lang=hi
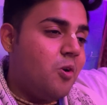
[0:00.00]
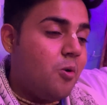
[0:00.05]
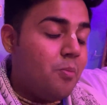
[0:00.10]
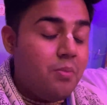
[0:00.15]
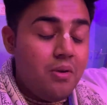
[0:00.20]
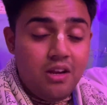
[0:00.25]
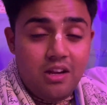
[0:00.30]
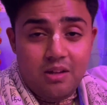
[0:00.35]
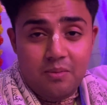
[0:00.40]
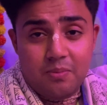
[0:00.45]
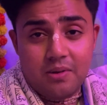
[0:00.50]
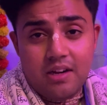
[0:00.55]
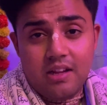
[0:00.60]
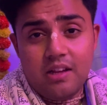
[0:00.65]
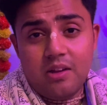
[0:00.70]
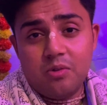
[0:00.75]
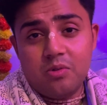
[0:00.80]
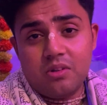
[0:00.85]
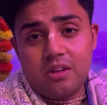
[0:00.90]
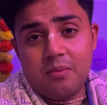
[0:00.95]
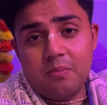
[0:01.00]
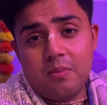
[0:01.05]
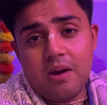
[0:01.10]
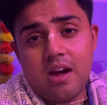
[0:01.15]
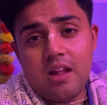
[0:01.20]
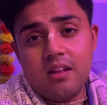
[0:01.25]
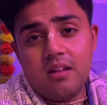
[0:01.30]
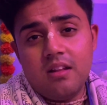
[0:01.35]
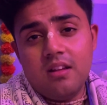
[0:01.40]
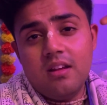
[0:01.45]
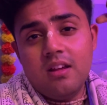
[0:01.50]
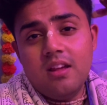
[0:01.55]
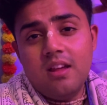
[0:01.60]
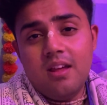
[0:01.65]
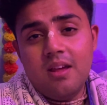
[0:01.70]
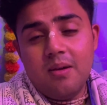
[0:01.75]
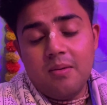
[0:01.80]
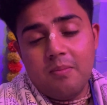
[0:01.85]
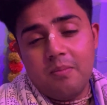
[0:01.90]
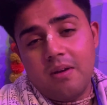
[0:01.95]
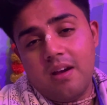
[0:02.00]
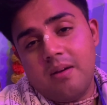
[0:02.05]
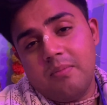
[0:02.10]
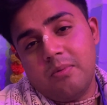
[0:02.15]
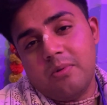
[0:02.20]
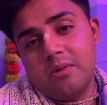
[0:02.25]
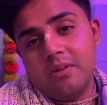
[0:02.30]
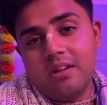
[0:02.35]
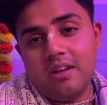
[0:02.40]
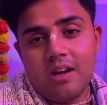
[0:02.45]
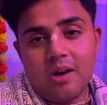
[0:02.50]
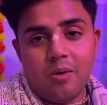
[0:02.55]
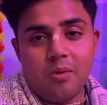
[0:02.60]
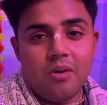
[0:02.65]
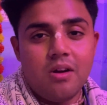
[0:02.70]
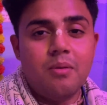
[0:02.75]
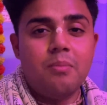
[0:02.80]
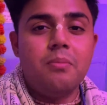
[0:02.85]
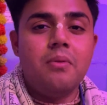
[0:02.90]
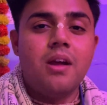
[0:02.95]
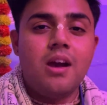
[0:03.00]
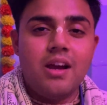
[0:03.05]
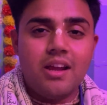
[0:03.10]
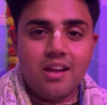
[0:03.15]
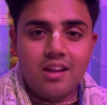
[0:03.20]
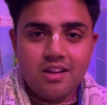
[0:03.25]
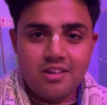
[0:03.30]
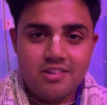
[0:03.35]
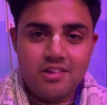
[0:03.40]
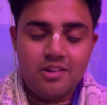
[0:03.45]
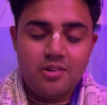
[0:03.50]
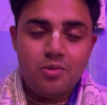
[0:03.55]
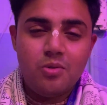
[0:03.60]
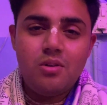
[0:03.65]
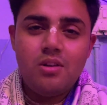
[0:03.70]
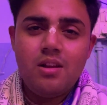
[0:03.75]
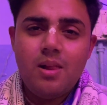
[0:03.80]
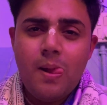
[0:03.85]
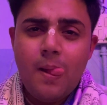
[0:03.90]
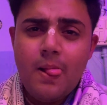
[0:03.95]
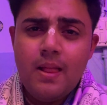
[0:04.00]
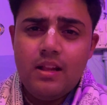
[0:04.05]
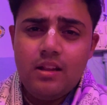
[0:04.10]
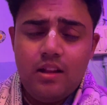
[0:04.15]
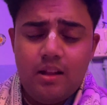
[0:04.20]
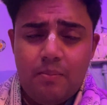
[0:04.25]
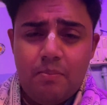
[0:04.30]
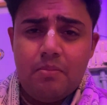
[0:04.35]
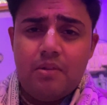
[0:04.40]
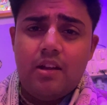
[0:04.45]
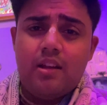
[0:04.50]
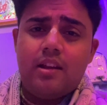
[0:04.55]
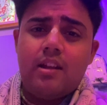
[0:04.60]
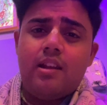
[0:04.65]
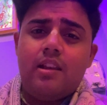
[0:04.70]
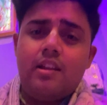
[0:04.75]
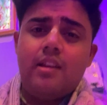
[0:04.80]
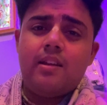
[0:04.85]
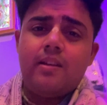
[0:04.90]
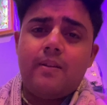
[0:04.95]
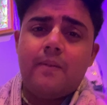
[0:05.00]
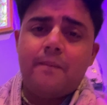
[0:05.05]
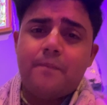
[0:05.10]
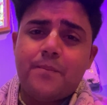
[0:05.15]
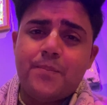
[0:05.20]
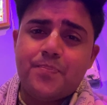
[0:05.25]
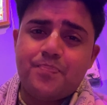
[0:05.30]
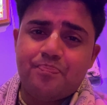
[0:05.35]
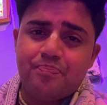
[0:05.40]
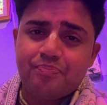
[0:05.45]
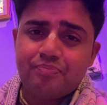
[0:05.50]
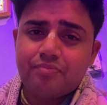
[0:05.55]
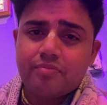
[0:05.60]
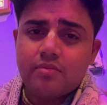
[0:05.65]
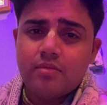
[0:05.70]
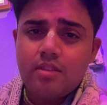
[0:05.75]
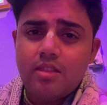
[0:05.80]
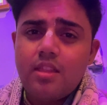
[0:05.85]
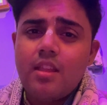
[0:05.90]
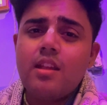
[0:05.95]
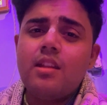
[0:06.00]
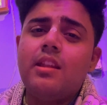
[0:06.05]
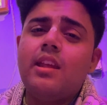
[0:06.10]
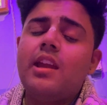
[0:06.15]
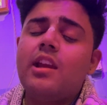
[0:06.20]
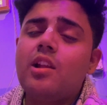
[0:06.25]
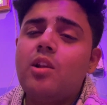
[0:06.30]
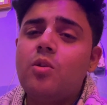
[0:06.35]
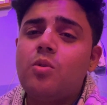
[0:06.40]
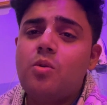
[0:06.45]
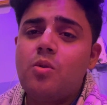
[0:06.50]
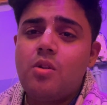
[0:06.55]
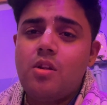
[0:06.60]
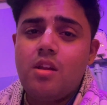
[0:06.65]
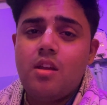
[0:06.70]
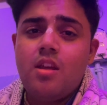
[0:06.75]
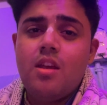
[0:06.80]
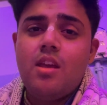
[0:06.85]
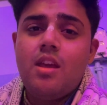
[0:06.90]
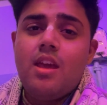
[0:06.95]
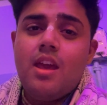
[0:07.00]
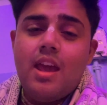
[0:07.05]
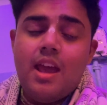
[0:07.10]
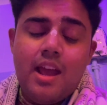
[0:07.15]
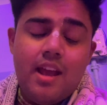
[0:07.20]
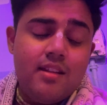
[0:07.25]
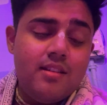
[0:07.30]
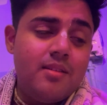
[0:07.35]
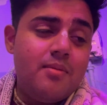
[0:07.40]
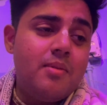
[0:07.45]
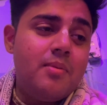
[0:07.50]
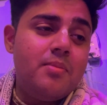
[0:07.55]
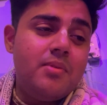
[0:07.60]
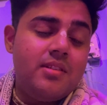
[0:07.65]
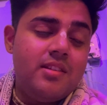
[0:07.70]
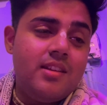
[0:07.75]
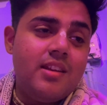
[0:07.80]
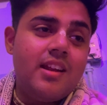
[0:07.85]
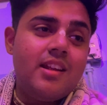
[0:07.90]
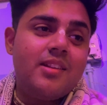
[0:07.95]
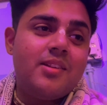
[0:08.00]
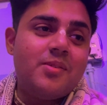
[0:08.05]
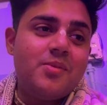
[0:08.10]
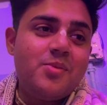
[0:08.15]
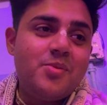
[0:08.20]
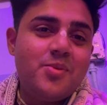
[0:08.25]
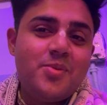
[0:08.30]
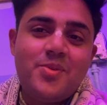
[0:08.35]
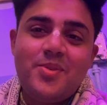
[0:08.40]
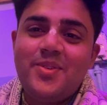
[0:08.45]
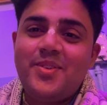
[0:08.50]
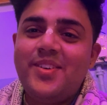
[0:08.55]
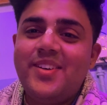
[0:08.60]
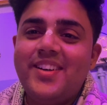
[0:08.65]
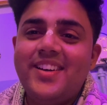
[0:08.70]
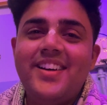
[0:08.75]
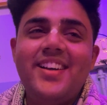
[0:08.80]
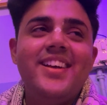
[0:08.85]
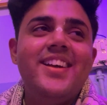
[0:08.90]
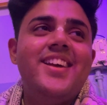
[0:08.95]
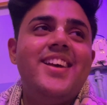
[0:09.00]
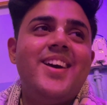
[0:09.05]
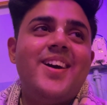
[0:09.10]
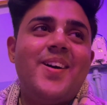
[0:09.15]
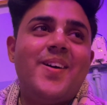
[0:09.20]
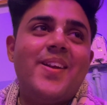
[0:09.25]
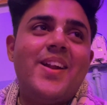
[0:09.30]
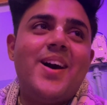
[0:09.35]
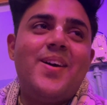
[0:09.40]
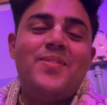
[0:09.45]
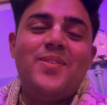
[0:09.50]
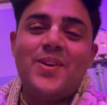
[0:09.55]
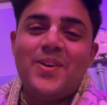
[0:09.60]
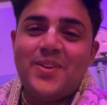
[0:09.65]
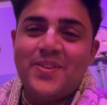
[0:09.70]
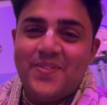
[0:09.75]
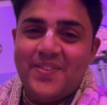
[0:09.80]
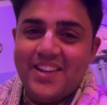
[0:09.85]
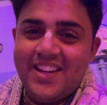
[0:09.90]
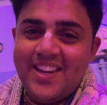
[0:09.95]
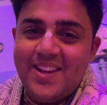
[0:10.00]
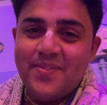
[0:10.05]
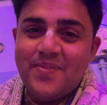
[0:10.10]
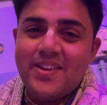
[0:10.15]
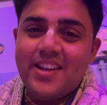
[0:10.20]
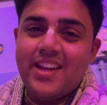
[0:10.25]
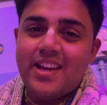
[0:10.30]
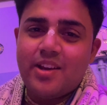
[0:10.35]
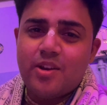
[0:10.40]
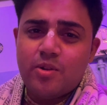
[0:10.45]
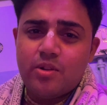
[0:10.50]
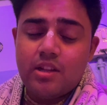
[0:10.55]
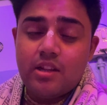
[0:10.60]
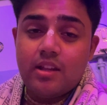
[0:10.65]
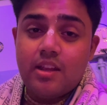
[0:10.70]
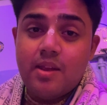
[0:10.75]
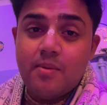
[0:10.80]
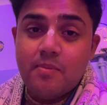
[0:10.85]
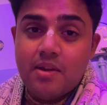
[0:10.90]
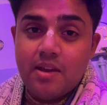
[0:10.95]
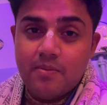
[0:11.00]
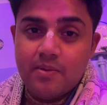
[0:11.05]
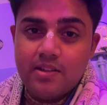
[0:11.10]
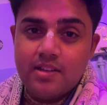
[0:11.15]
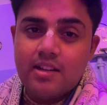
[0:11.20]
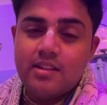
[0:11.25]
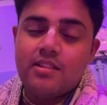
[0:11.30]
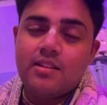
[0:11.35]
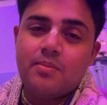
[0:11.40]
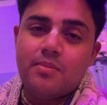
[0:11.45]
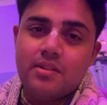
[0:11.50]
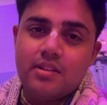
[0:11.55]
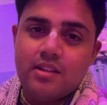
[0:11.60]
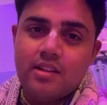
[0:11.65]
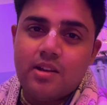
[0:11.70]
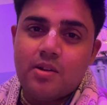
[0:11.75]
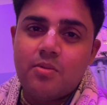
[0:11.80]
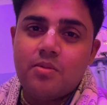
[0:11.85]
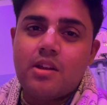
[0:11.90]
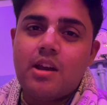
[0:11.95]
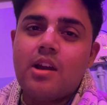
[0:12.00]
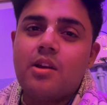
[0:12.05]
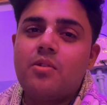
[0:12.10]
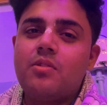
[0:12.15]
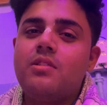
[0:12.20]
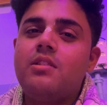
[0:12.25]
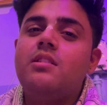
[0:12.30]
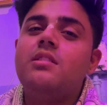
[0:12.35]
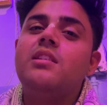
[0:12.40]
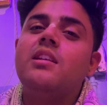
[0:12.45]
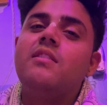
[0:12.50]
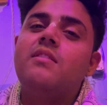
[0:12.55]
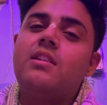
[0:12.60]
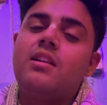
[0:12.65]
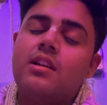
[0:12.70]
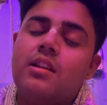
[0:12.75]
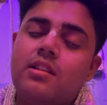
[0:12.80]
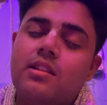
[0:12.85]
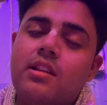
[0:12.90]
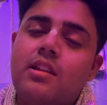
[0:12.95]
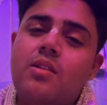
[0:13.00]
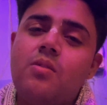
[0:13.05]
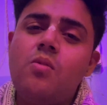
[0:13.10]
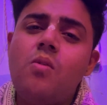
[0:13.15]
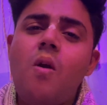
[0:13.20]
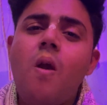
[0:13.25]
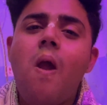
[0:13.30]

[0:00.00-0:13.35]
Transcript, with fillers: गोपी गीत पढ़ी उसके बाद मैं आपको दिखाऊंगा अपना आगे का शेड्यूल तब तक के लिए देख लो ऐसे मैं बिज़ी रहता हूँ और आप लोग मेरे लिए प्रे करो कि मैं हमेशा ऐसे बिज़ी रहूँ ठाकुर जी की सेवा करते रहूँ